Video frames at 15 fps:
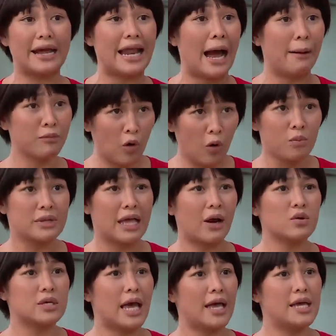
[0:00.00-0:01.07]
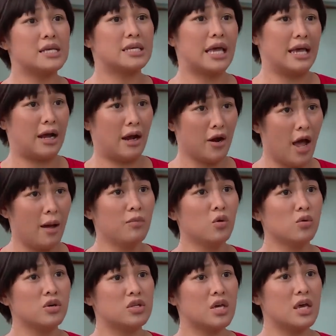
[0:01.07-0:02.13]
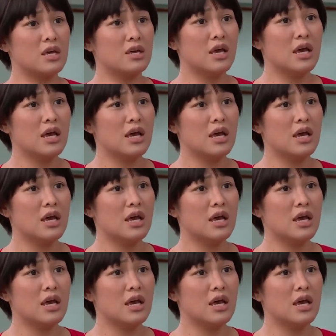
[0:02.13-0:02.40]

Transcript: cả đám cùng nhau chạy, chạy cả đêm luôn đó chị.